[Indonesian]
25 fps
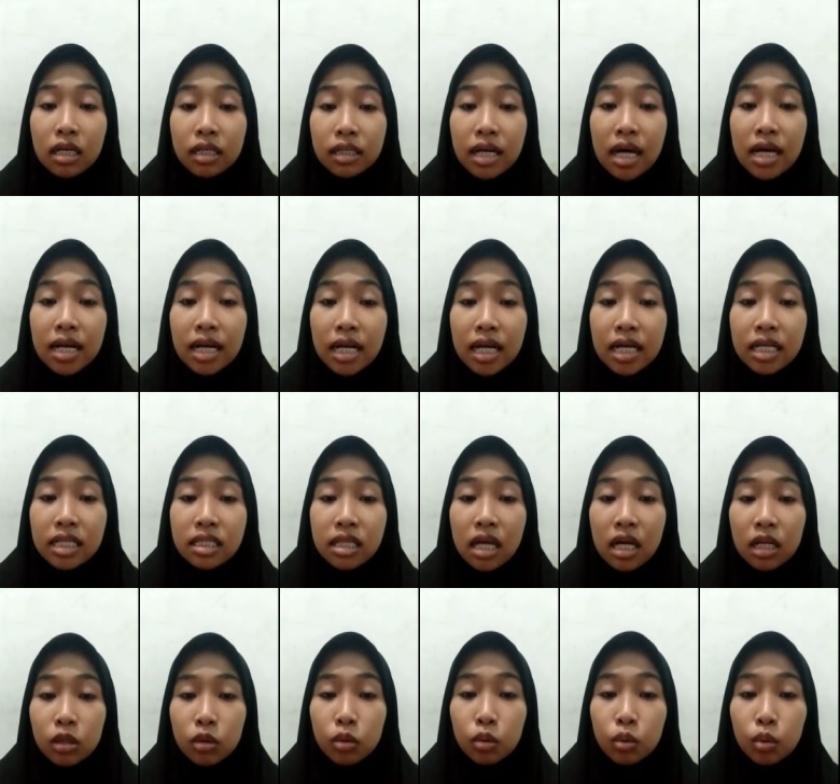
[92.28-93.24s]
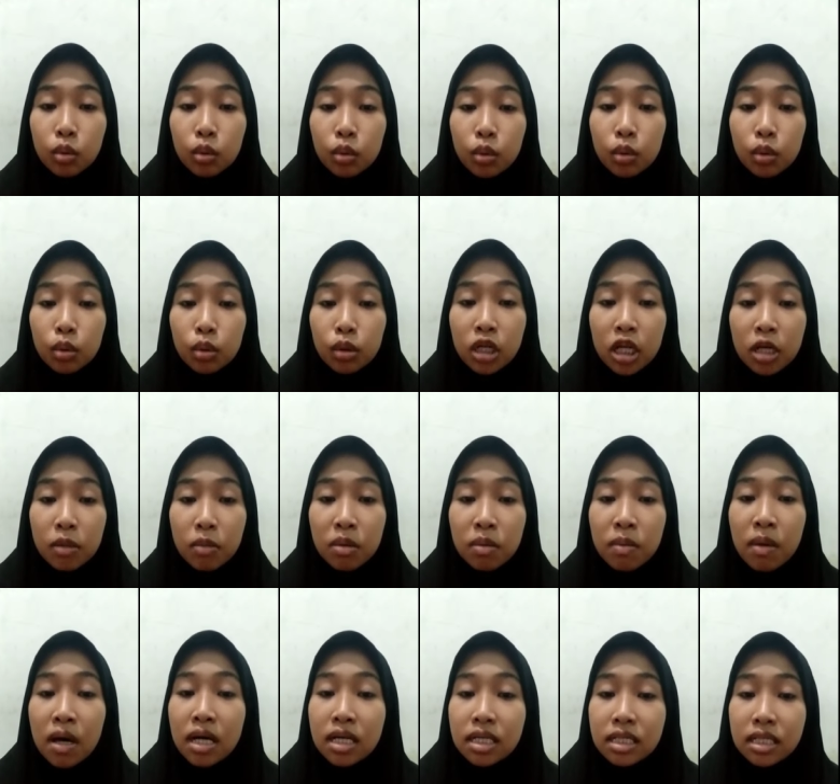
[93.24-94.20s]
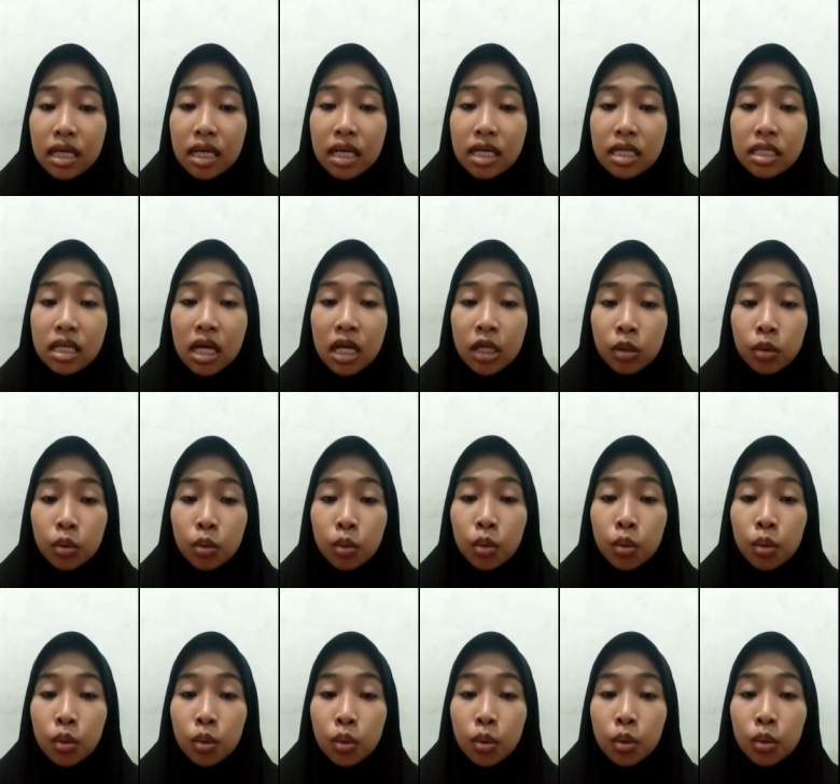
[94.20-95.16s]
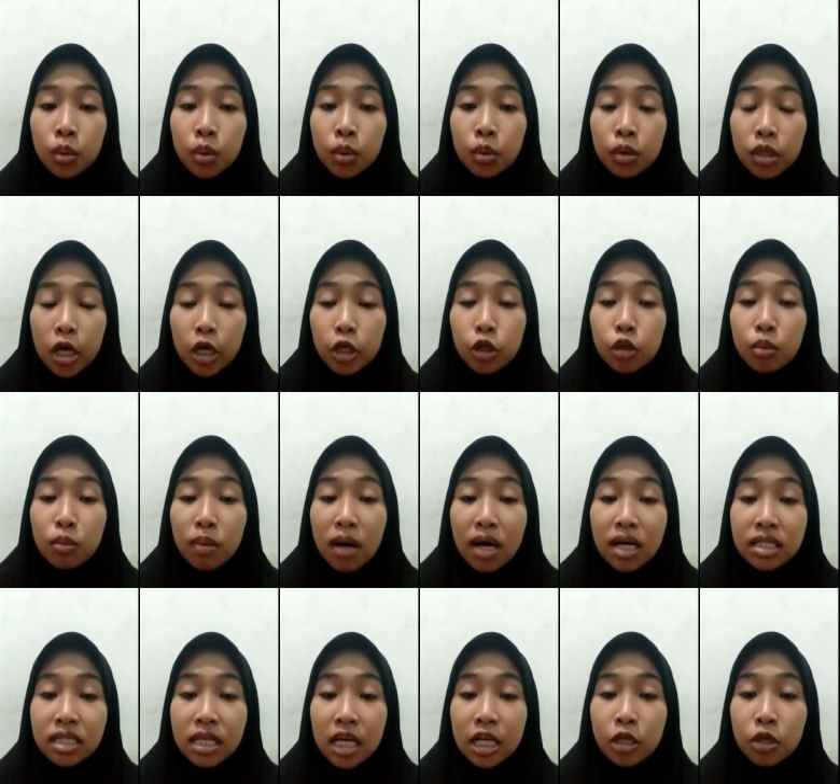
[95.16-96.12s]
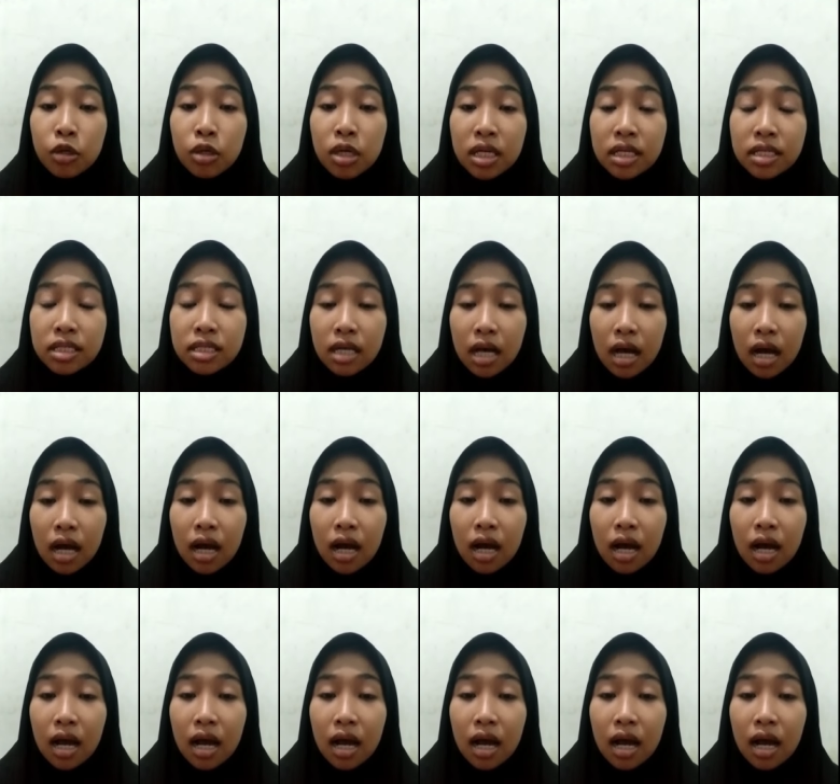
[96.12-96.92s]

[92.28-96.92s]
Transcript: darah yang satu, dan berbangsa yang satu, yaitu bangsa Indonesia,